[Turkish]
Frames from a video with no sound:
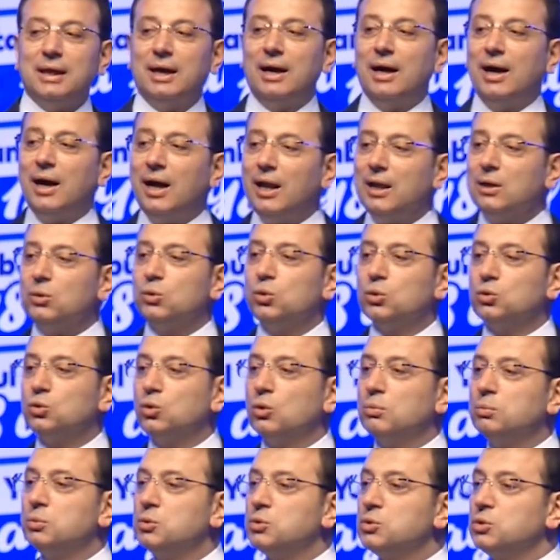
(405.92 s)
halk
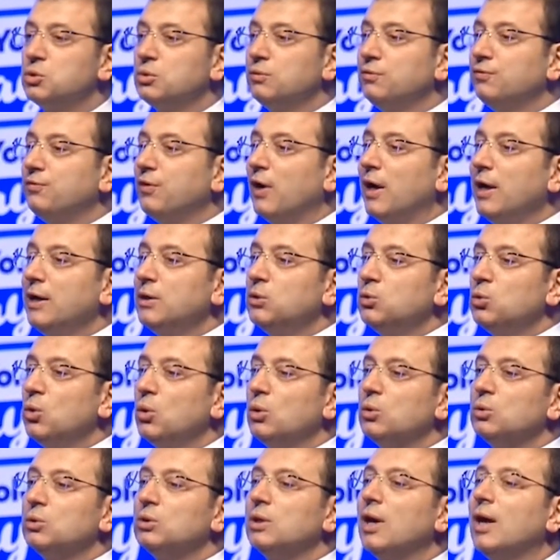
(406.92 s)
otobüsü,
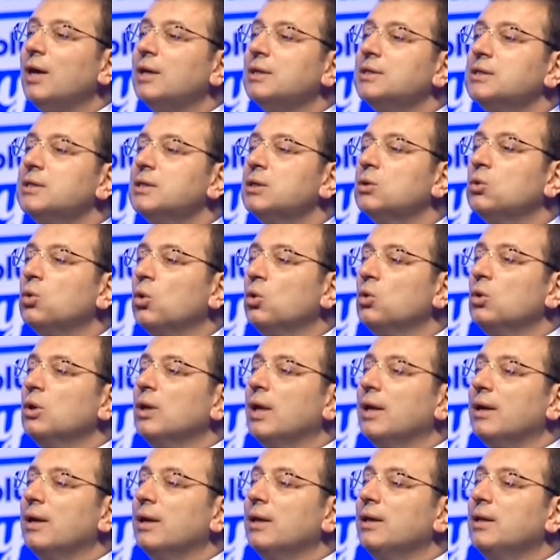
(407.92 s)
fayton, taksi
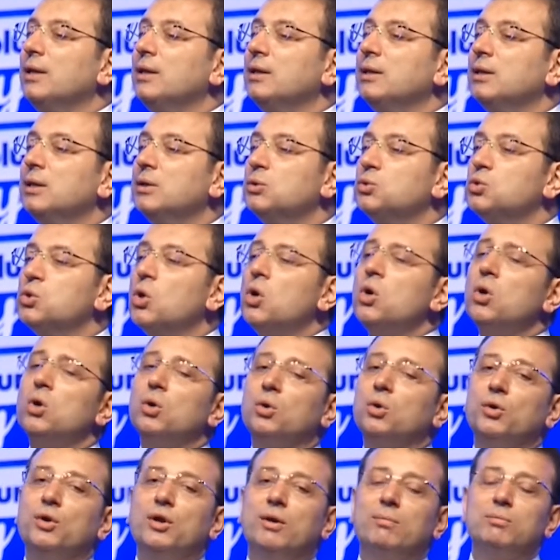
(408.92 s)
konularıyla ilgili
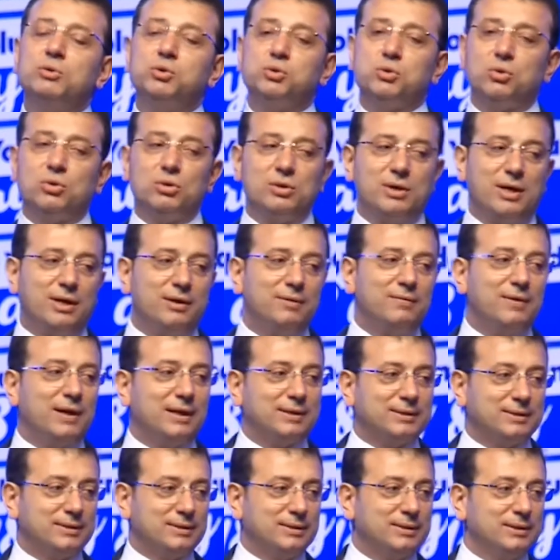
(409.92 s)
çok önemli sorunları
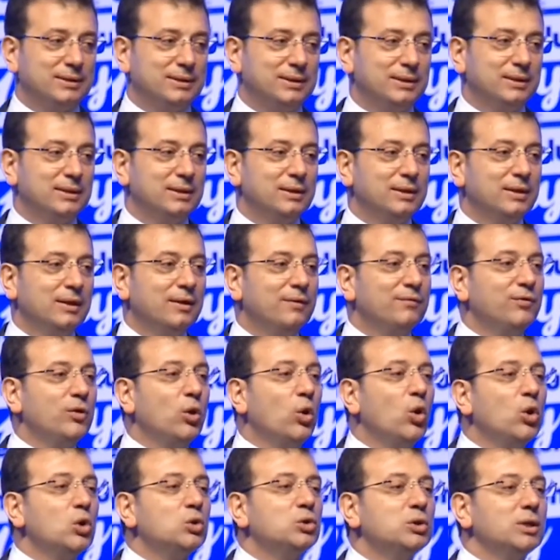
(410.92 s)
vardı. Ve
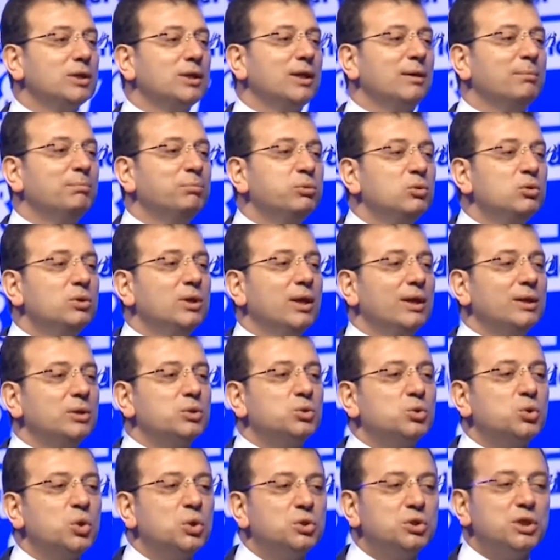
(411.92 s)
ortada bunları
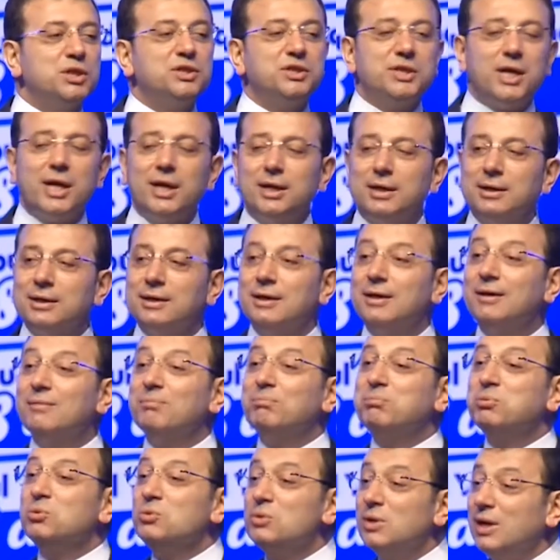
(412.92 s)
çözecek,
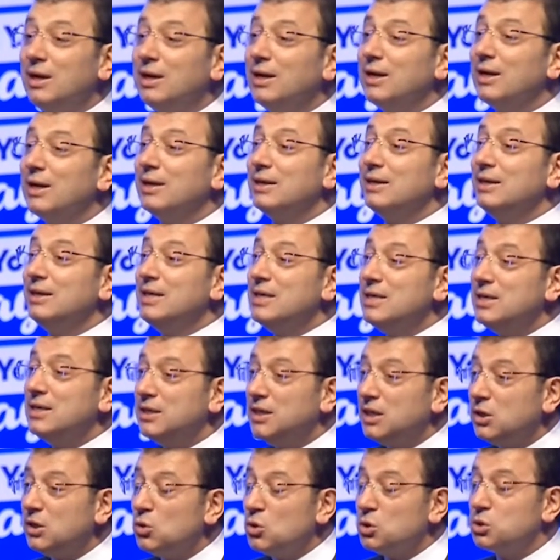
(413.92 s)
bunlara
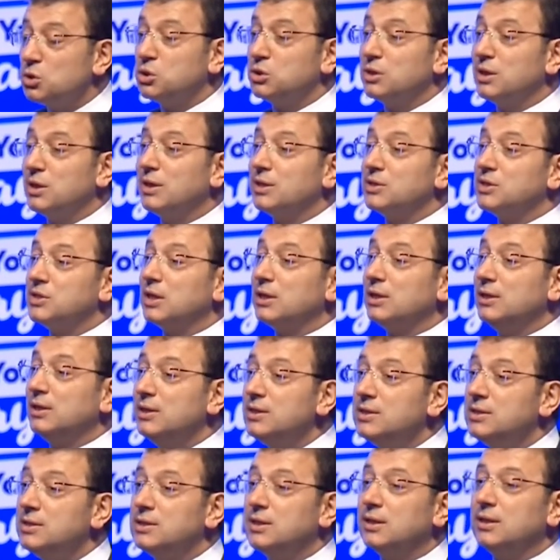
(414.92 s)
ilgi gösterecek,
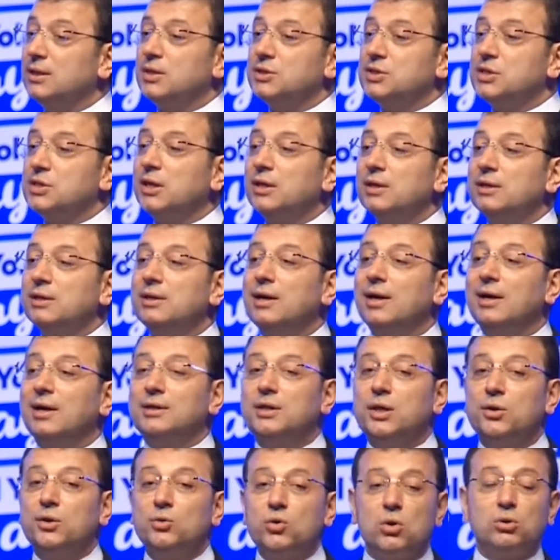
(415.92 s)
hissedecek
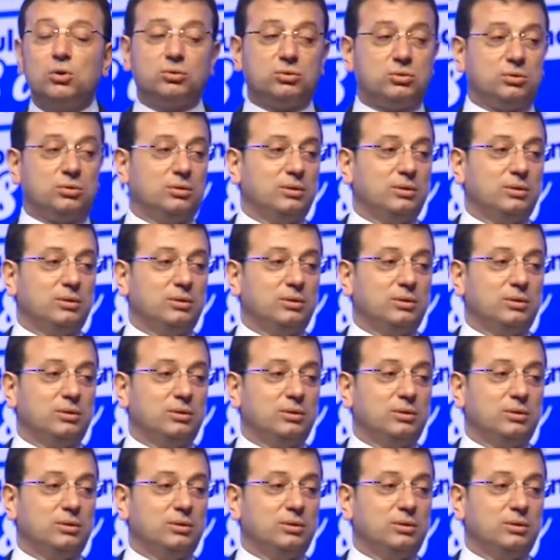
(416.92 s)
irade yoktu.